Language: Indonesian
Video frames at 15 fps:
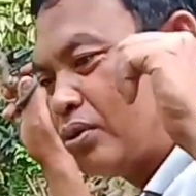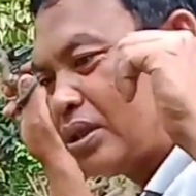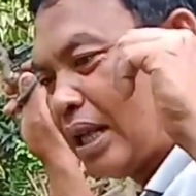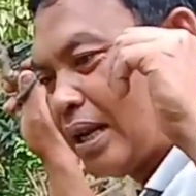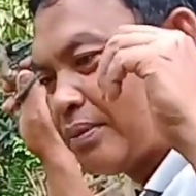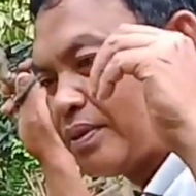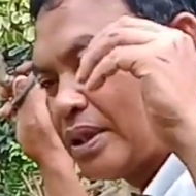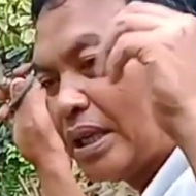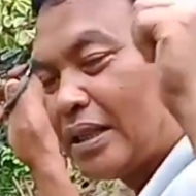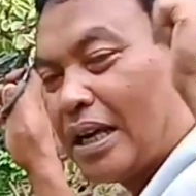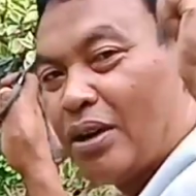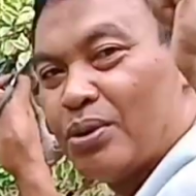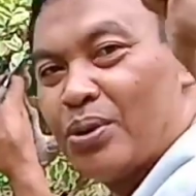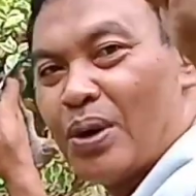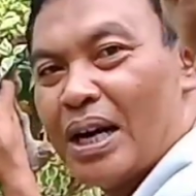Salam sejahtera
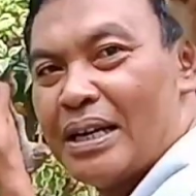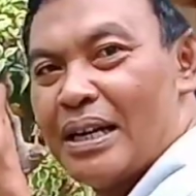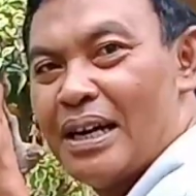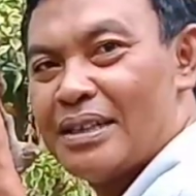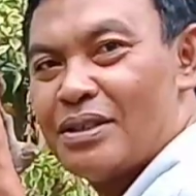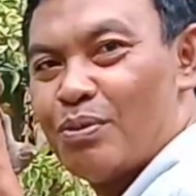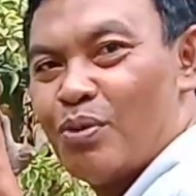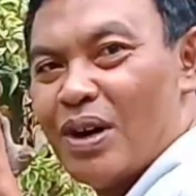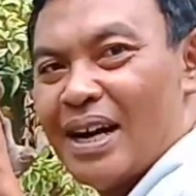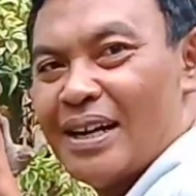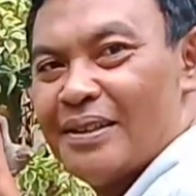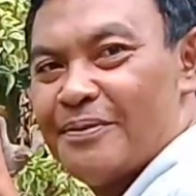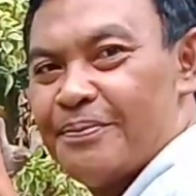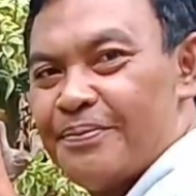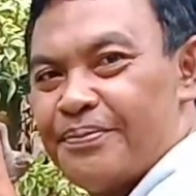untuk Anda semua.